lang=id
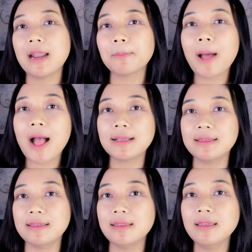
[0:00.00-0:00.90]

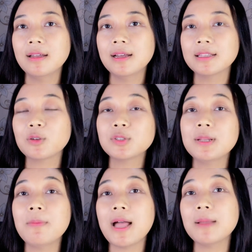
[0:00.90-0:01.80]
pagi, terus
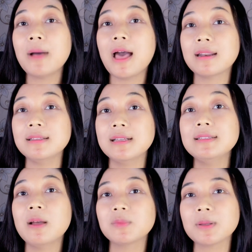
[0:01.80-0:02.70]
di malam harinya
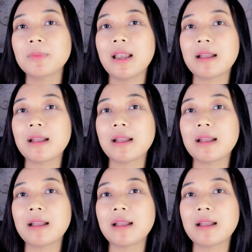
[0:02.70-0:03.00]
jam 9